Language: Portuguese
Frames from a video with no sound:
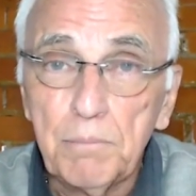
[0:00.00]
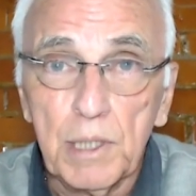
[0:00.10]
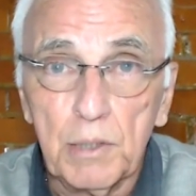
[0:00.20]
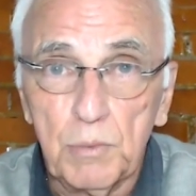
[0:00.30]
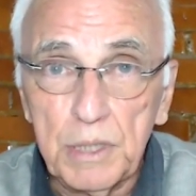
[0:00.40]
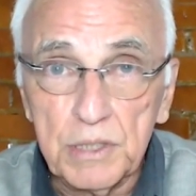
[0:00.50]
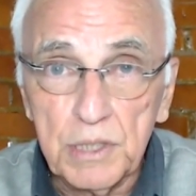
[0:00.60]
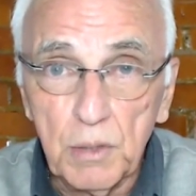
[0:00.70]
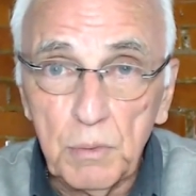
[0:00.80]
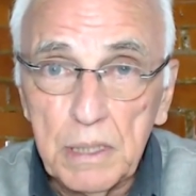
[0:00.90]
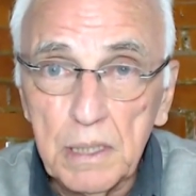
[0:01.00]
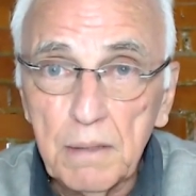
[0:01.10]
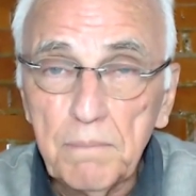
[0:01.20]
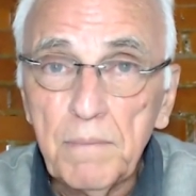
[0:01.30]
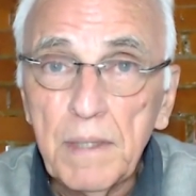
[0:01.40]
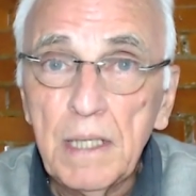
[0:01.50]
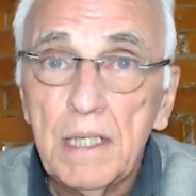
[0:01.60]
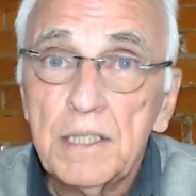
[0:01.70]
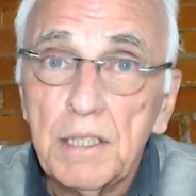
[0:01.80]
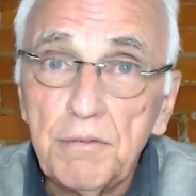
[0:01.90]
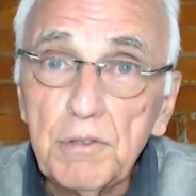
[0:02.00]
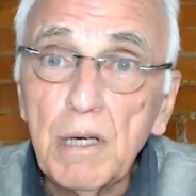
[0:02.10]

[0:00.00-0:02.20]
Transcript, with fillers: pela corrente sanguínea devido